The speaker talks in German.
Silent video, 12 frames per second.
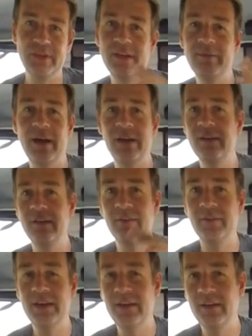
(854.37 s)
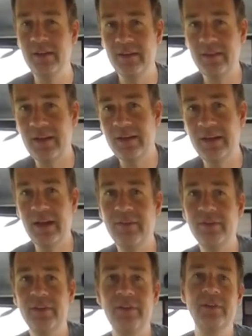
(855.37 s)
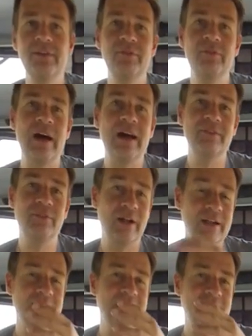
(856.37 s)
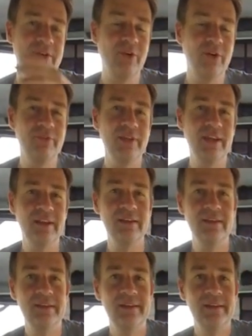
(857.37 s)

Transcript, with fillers: Ich nehme an, also wenn ihr nach Skandinavien fahrt, vor allen Dingen nach Norwegen,